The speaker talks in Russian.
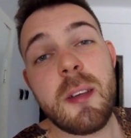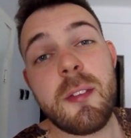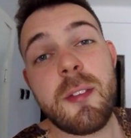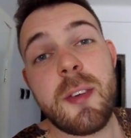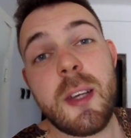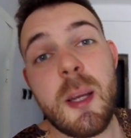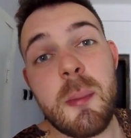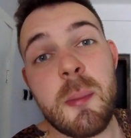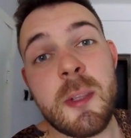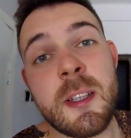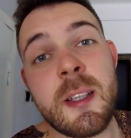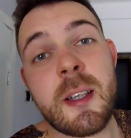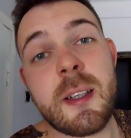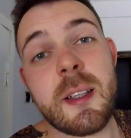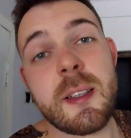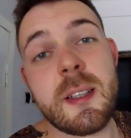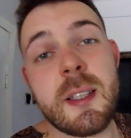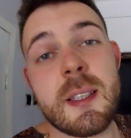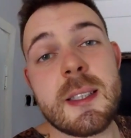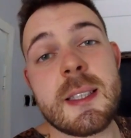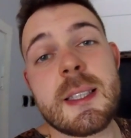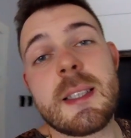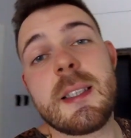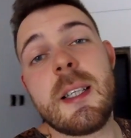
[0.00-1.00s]
время
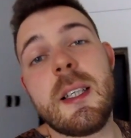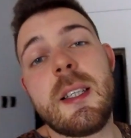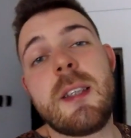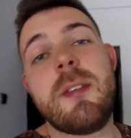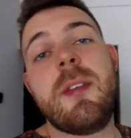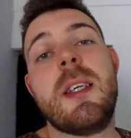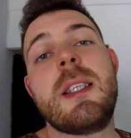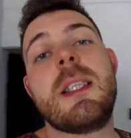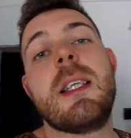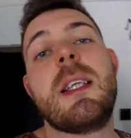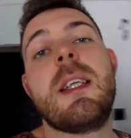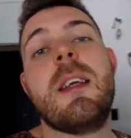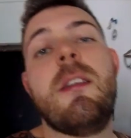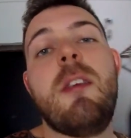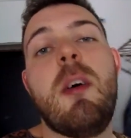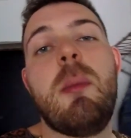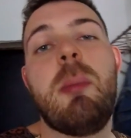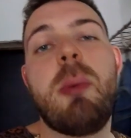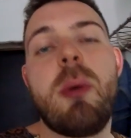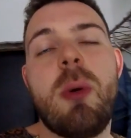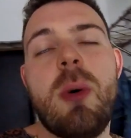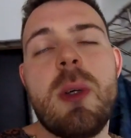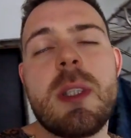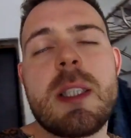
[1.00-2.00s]
наконец-то ответить на
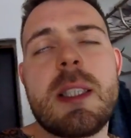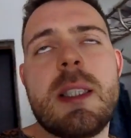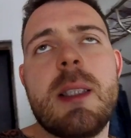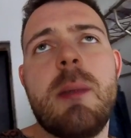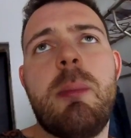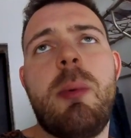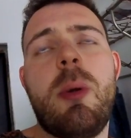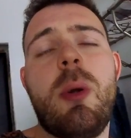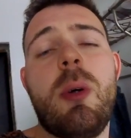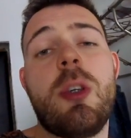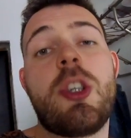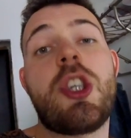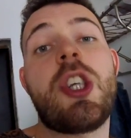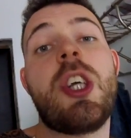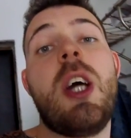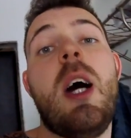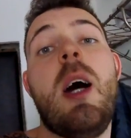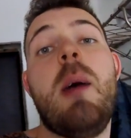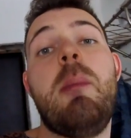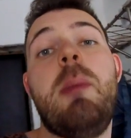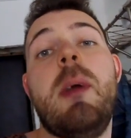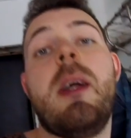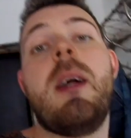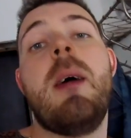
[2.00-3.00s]
вопросы про
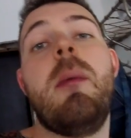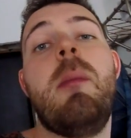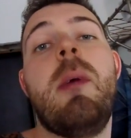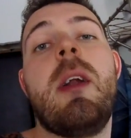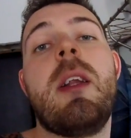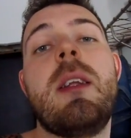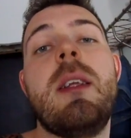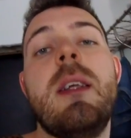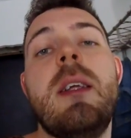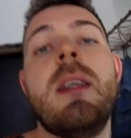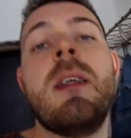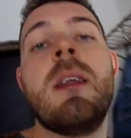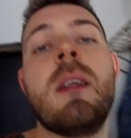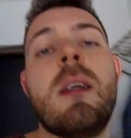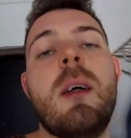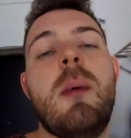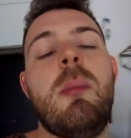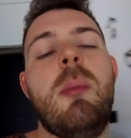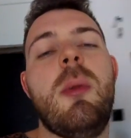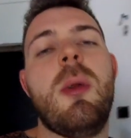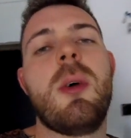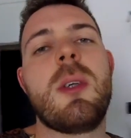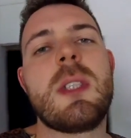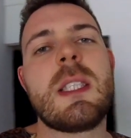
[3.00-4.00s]
Шапика, Мартыненко,
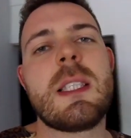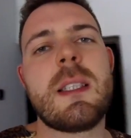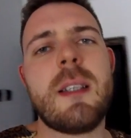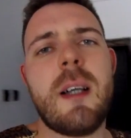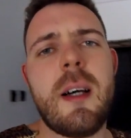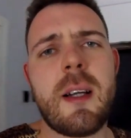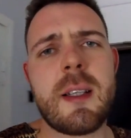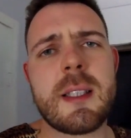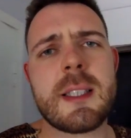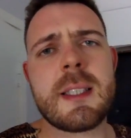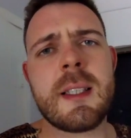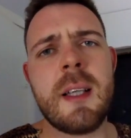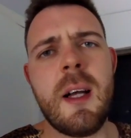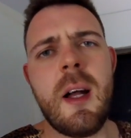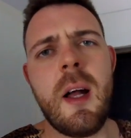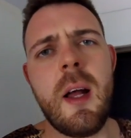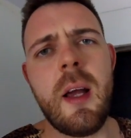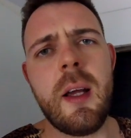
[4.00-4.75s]
Блокстарс